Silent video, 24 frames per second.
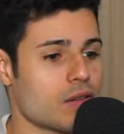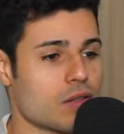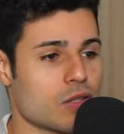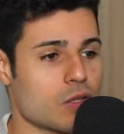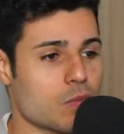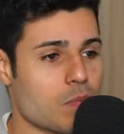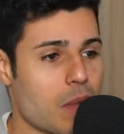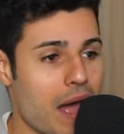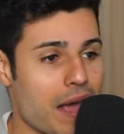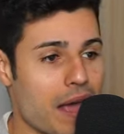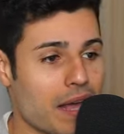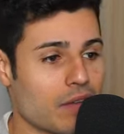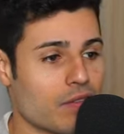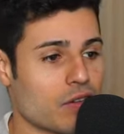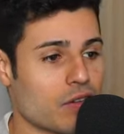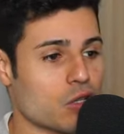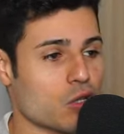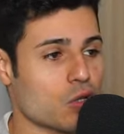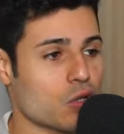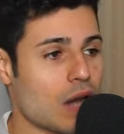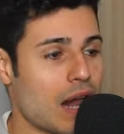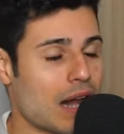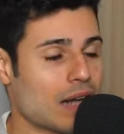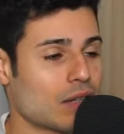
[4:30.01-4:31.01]
spike
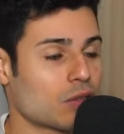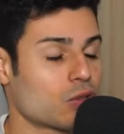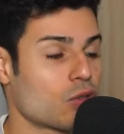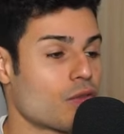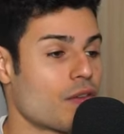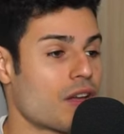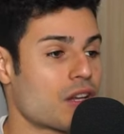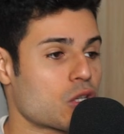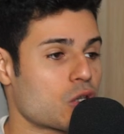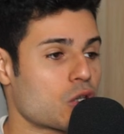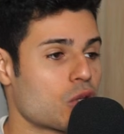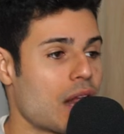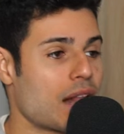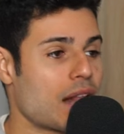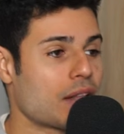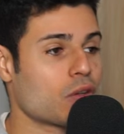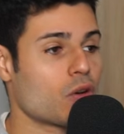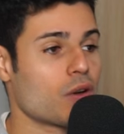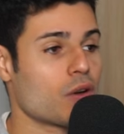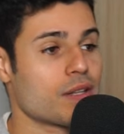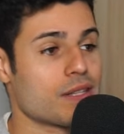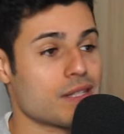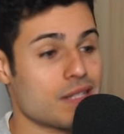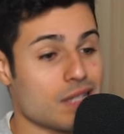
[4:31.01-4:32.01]
verso l'alto verso
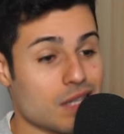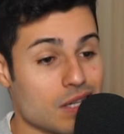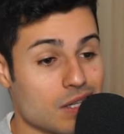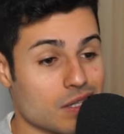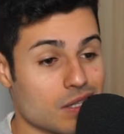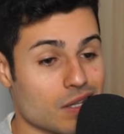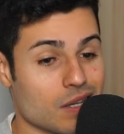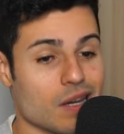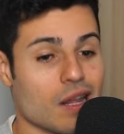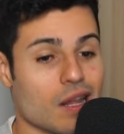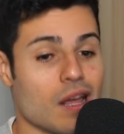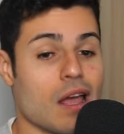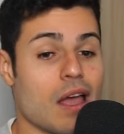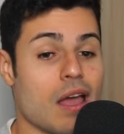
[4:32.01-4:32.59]
l'altcoin season